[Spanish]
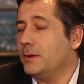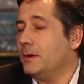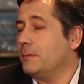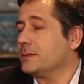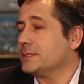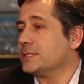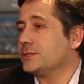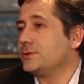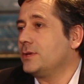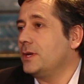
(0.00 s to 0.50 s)
lo voy a
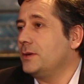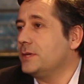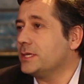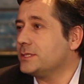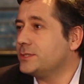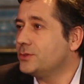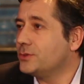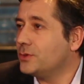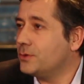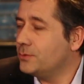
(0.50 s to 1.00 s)
pasar toda la vida
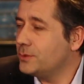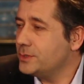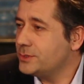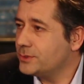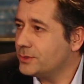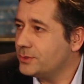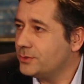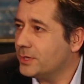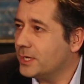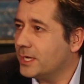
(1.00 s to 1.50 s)
haciendo
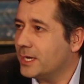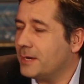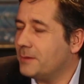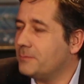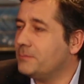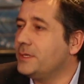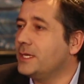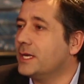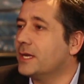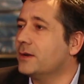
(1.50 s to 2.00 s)
juicio, esto hay que
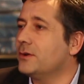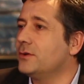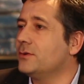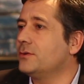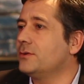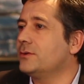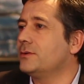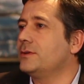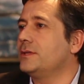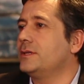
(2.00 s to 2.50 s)

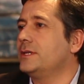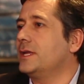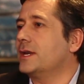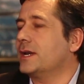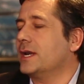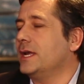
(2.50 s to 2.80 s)
cambiarlo de